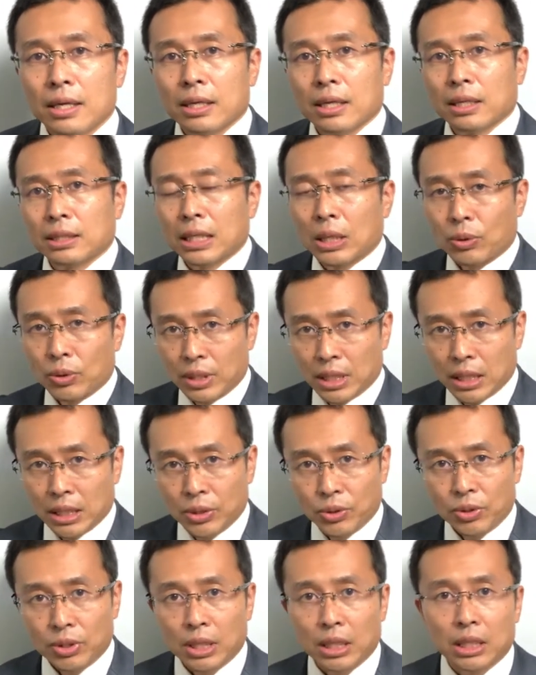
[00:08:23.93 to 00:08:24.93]
参考になった
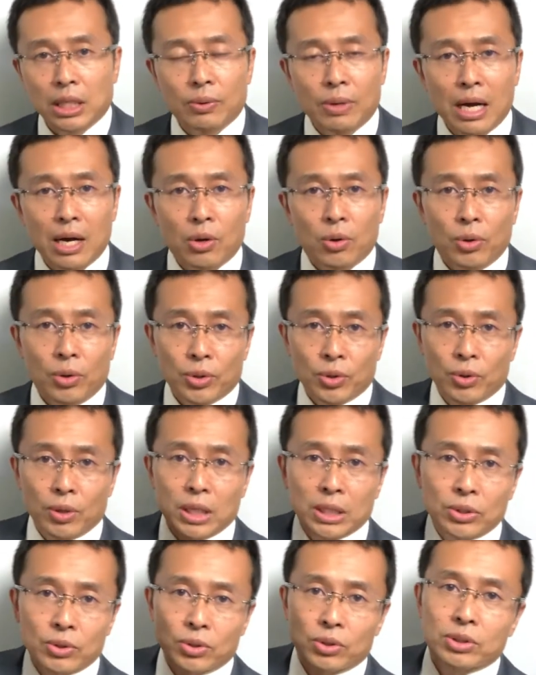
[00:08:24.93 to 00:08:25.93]
よって方は高評
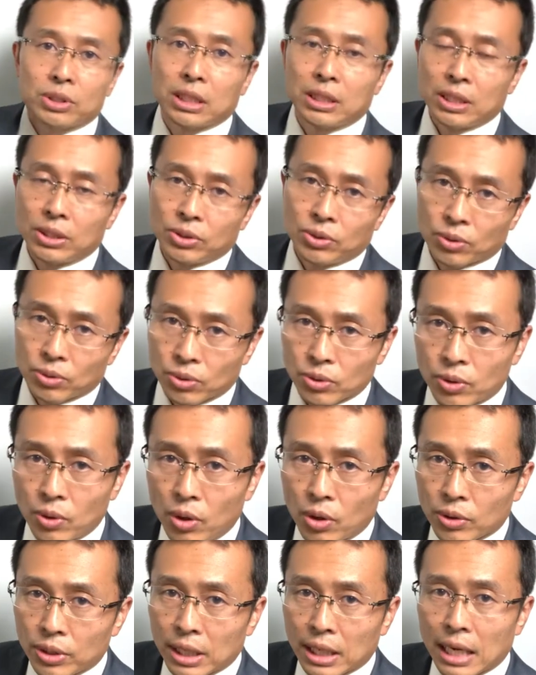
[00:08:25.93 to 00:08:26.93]
価とチャンネル登録
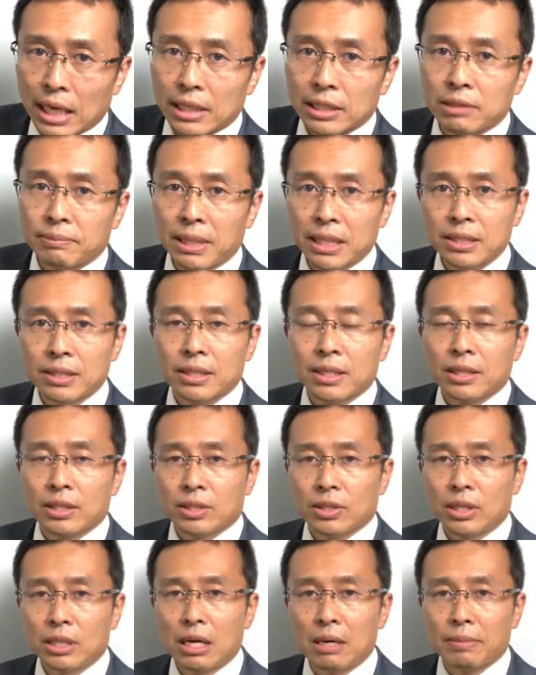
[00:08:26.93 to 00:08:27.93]
をお願いします。
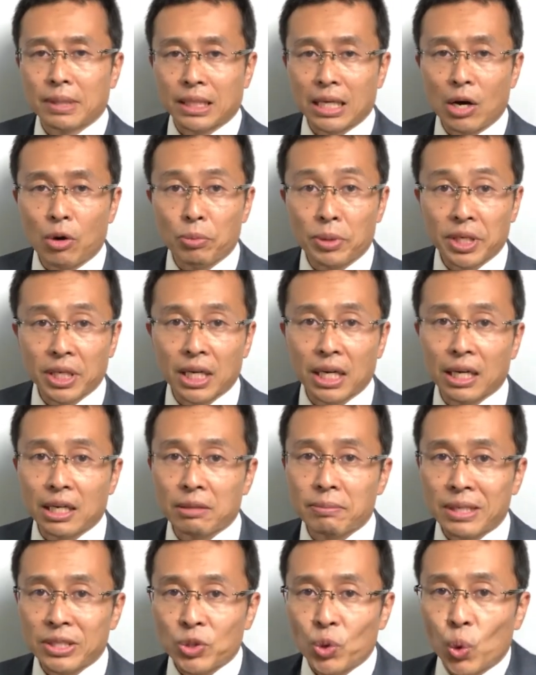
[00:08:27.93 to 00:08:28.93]
それではまたお目にかかり
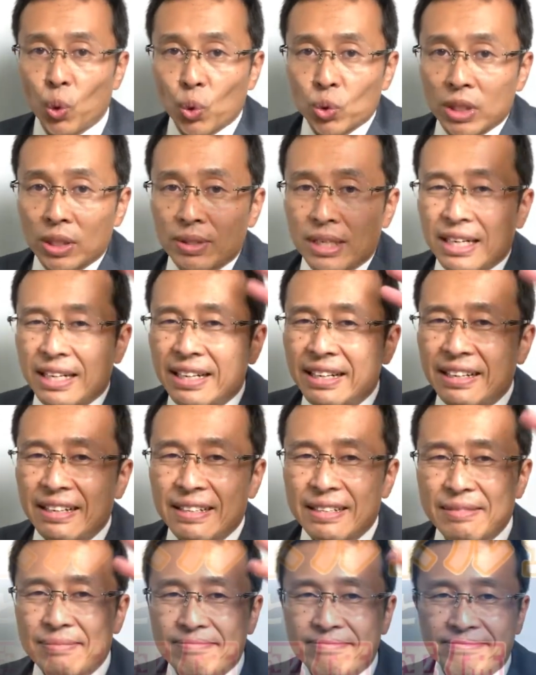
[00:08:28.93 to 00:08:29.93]
ましょう。さよな
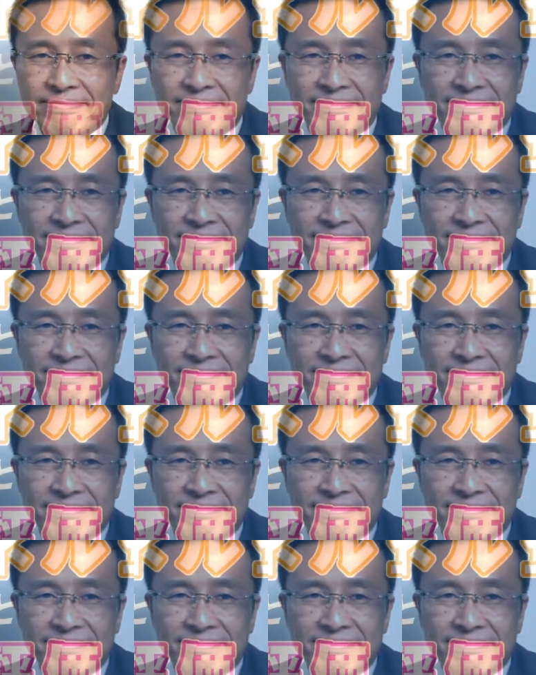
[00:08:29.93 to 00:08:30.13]
ら。